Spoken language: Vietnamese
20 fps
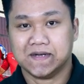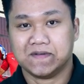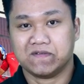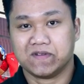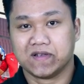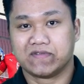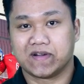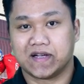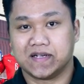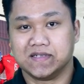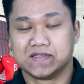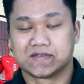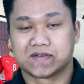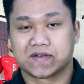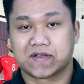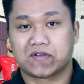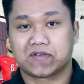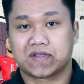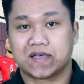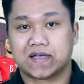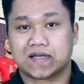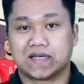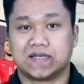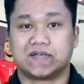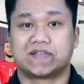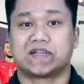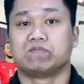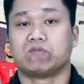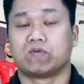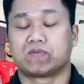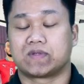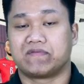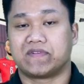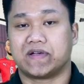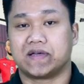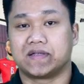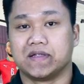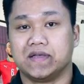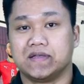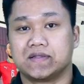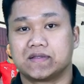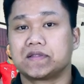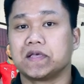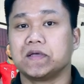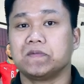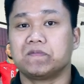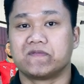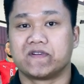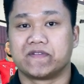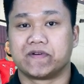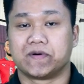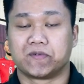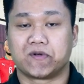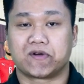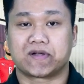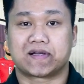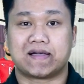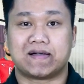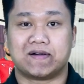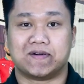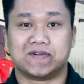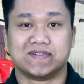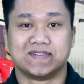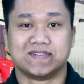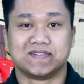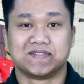Vì vậy, để có thể cạnh tranh một tấm vé đi tiếp vào vòng loại cao